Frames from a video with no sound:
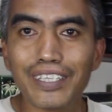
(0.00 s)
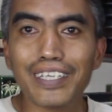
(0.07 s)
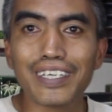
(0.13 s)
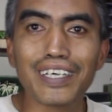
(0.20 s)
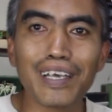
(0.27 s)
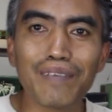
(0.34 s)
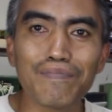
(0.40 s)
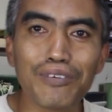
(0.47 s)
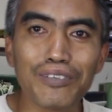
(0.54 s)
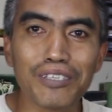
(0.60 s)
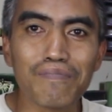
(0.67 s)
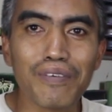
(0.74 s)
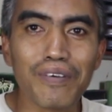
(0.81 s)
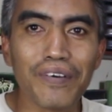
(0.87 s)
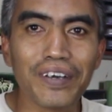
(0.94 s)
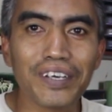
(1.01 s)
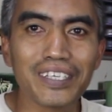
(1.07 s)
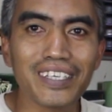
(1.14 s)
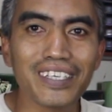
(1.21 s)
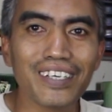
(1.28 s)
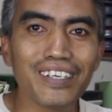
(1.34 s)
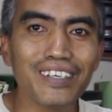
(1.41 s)
ketika mau dibawa
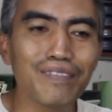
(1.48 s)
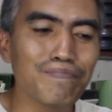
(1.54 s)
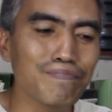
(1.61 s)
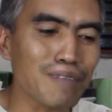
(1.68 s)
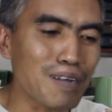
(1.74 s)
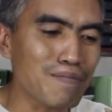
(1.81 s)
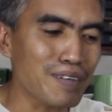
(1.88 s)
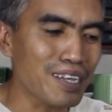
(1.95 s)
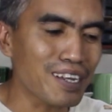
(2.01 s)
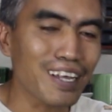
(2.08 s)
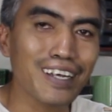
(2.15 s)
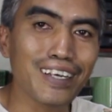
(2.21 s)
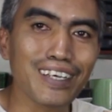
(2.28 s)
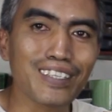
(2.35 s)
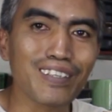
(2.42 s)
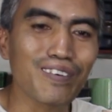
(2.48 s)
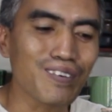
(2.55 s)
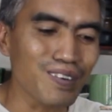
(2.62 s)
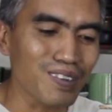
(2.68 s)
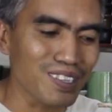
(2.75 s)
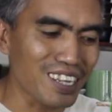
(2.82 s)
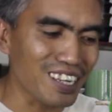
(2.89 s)
ke pameran atau
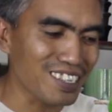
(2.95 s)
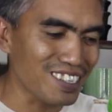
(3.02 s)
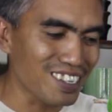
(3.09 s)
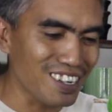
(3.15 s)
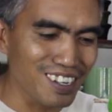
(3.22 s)
kontes.